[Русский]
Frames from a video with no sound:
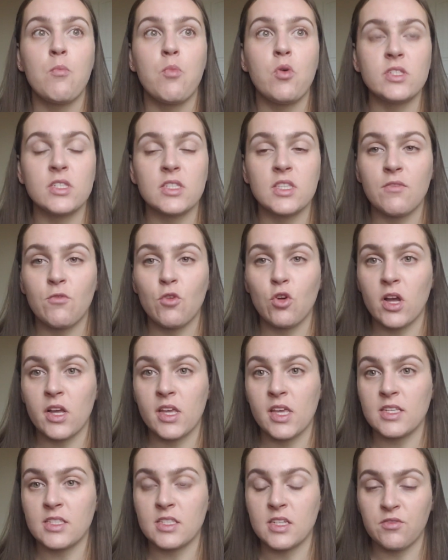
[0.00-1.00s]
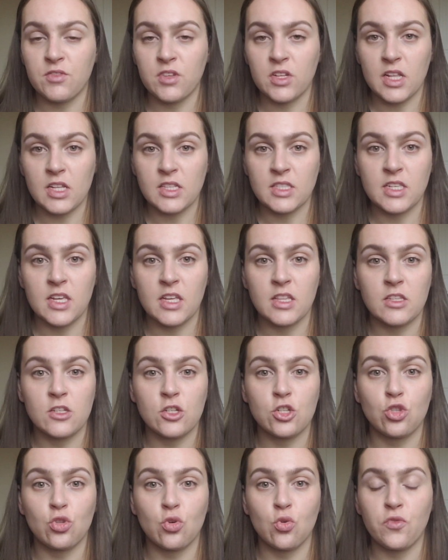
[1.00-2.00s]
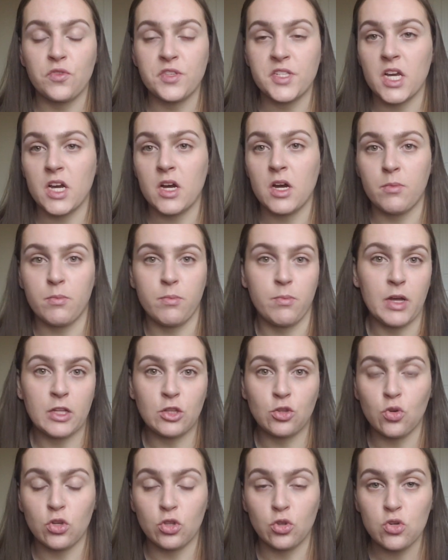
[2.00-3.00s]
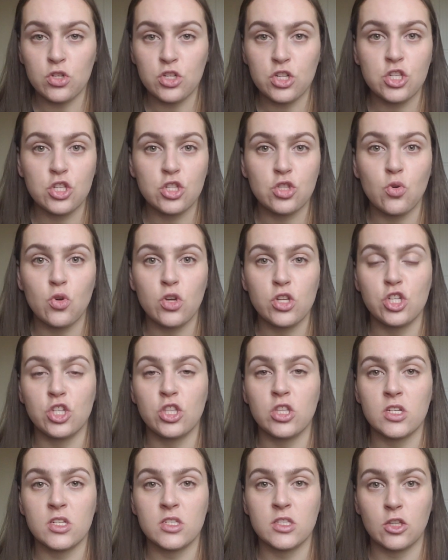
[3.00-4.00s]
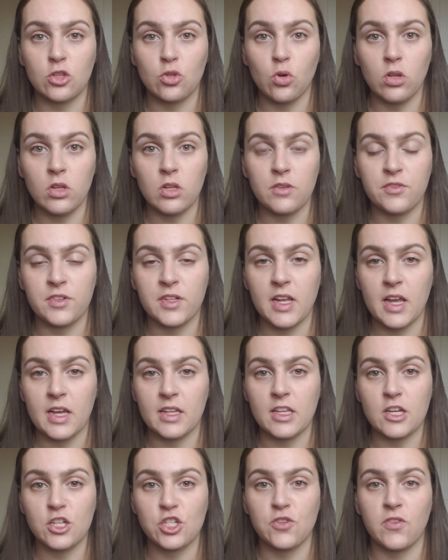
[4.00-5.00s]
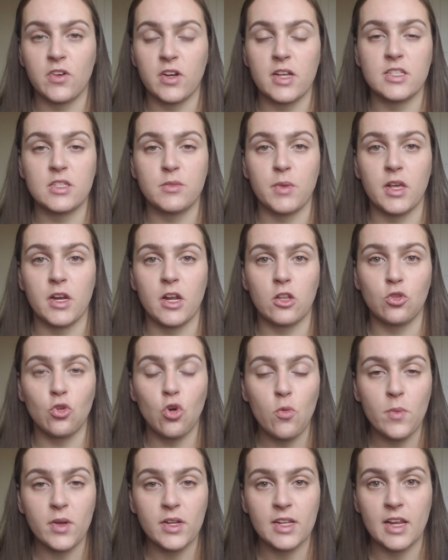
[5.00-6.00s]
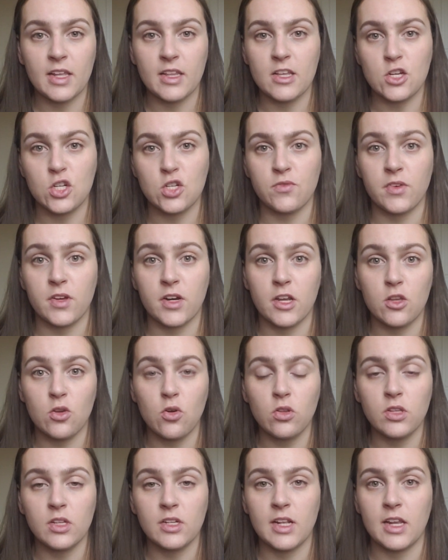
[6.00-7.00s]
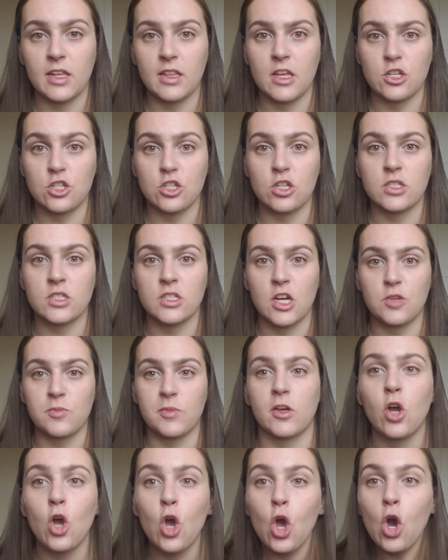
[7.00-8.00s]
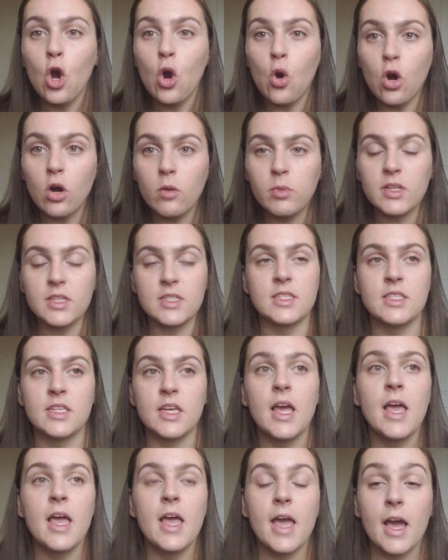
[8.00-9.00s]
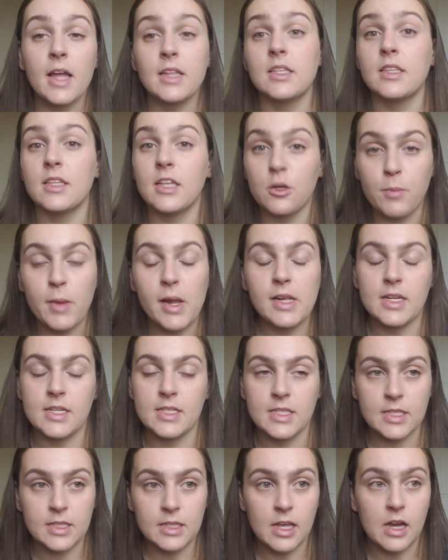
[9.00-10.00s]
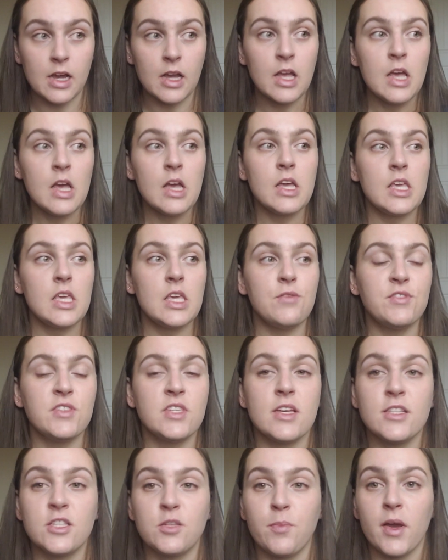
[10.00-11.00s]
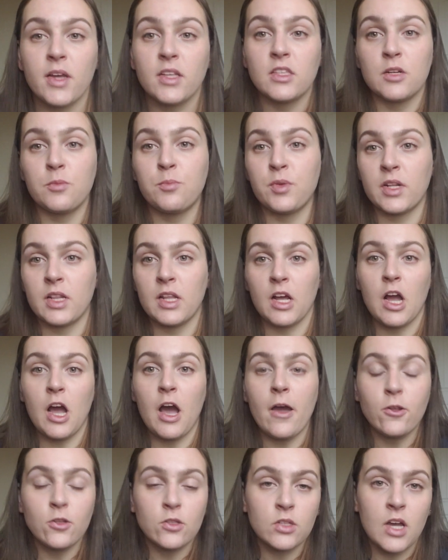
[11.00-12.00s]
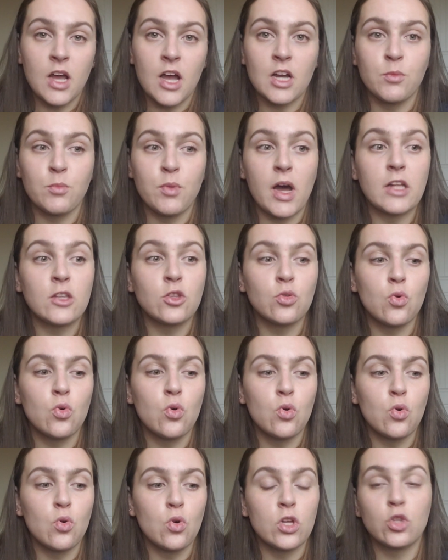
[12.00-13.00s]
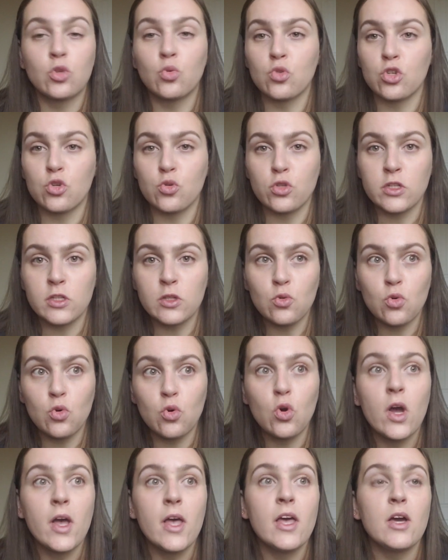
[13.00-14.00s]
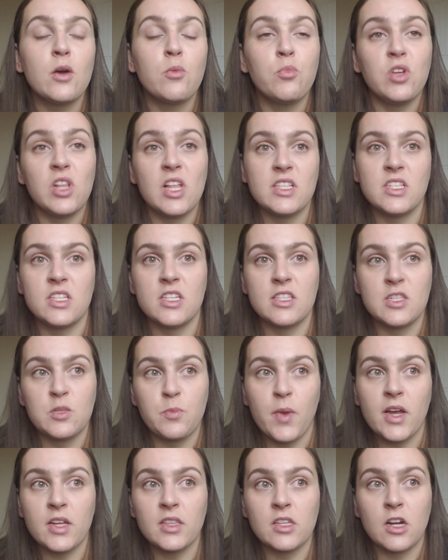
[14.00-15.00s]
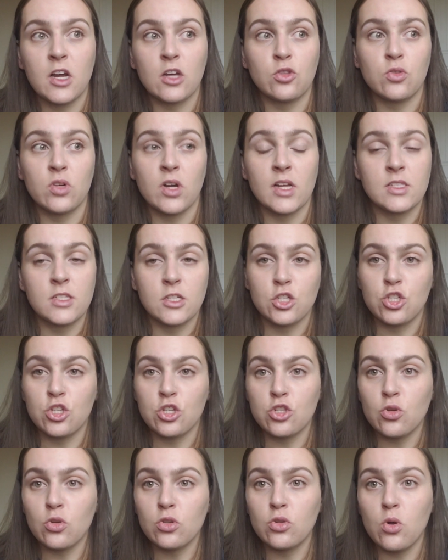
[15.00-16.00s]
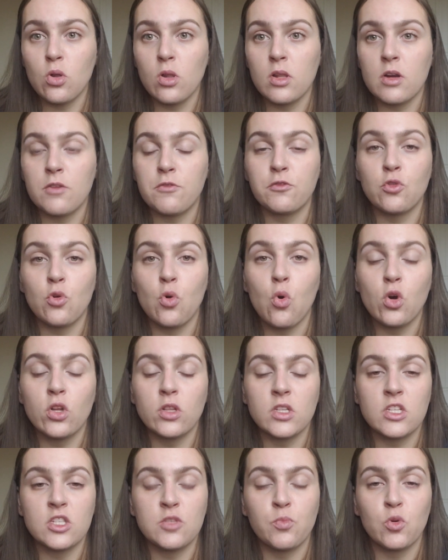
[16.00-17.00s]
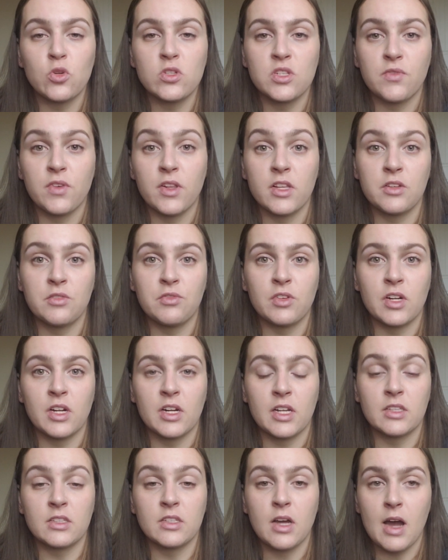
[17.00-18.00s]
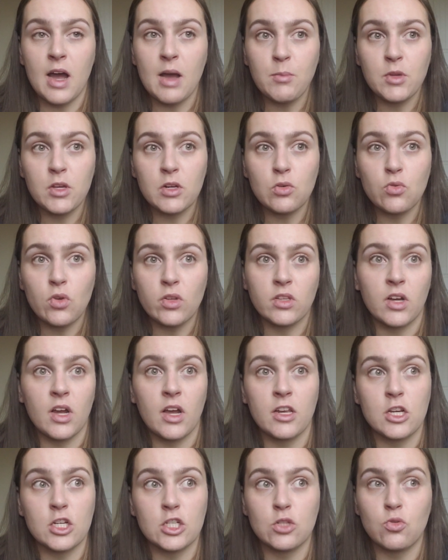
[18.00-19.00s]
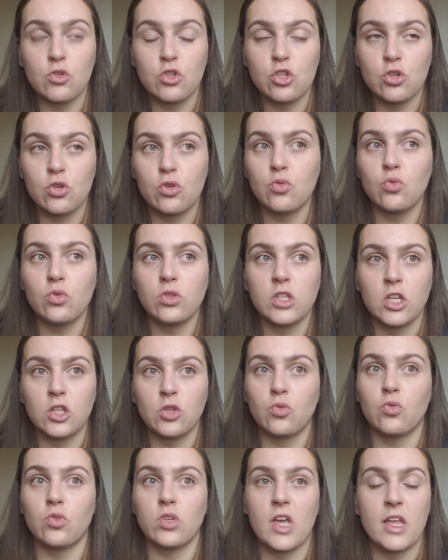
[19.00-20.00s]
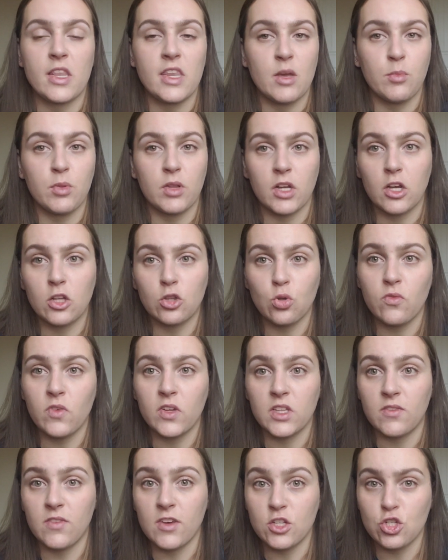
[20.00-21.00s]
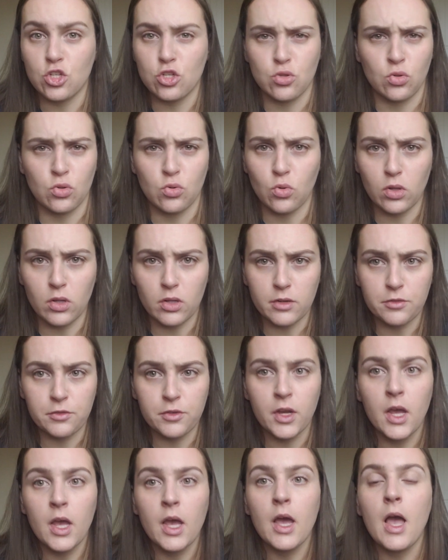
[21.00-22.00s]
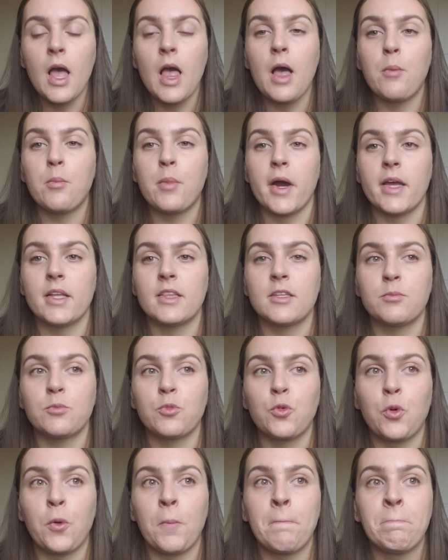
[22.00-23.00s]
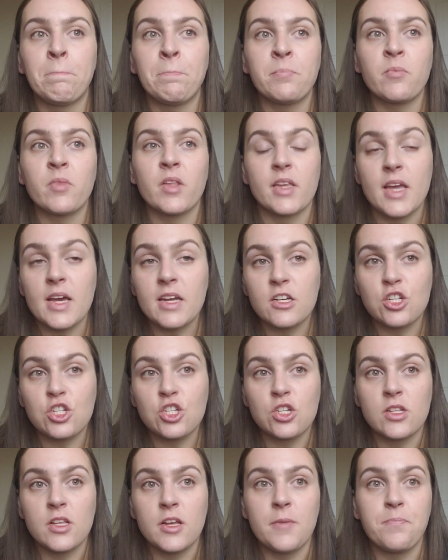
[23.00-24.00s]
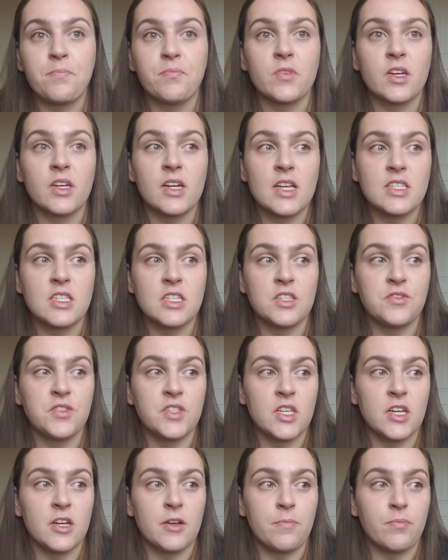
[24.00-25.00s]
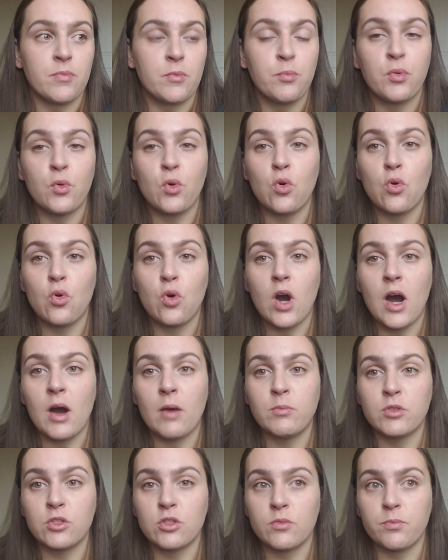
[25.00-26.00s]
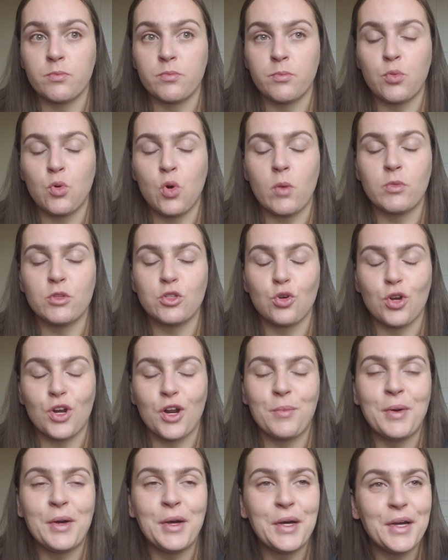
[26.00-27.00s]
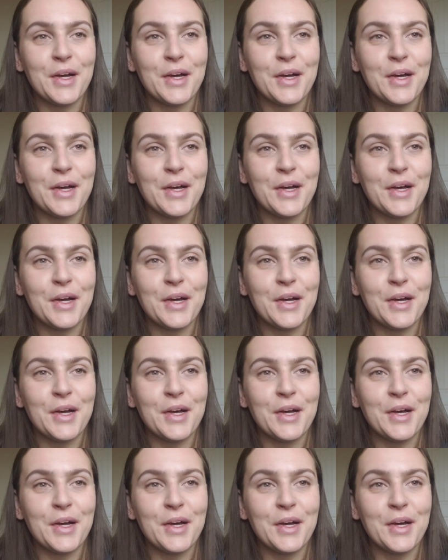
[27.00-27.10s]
После того, как я сравнила цены, что у всех одно и то же стоит, 400 долларов для нашего размера дома, для нашего района, для нашей, скажем так, области, это нормальная цена. И все инспекторы предлагают как бы одну и ту же услугу. Был один инспектор, который хотел 600 долларов, но он использовал инфраред-камеру, это, конечно, очень круто, но я не была готова давать 600 долларов. Поэтому я решила, раз здесь все по обзору, по обзорам,